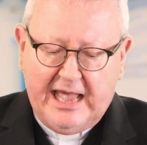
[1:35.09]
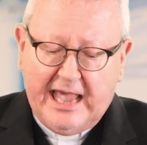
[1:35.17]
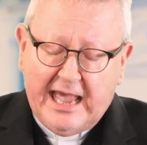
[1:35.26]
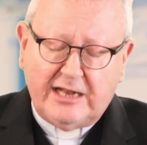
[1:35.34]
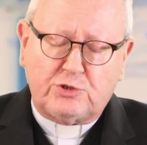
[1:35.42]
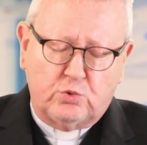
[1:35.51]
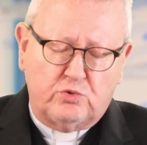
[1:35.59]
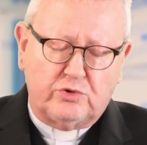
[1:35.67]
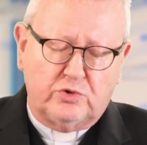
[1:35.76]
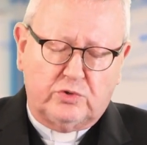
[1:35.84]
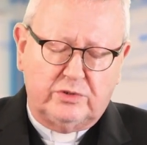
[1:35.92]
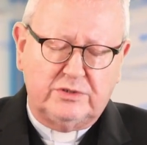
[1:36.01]
Er
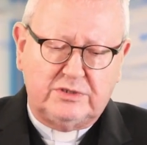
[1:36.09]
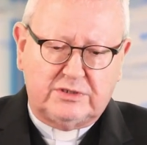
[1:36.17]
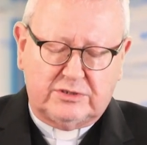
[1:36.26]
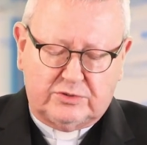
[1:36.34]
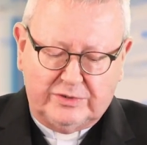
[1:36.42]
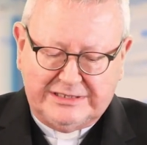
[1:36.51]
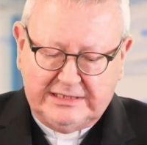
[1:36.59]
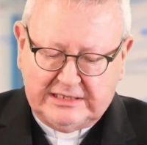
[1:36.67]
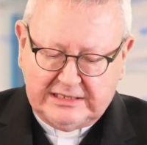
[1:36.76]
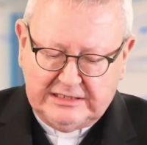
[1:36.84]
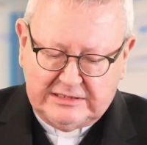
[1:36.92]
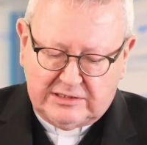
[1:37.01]
tut uns durch die
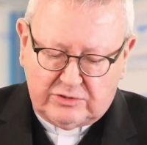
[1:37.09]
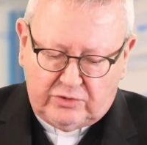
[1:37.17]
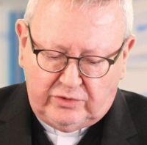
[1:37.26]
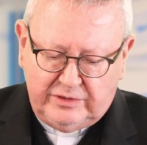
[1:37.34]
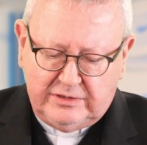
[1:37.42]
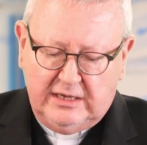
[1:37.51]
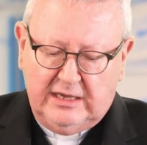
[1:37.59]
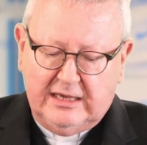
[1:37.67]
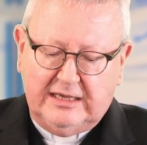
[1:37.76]
Krise kund.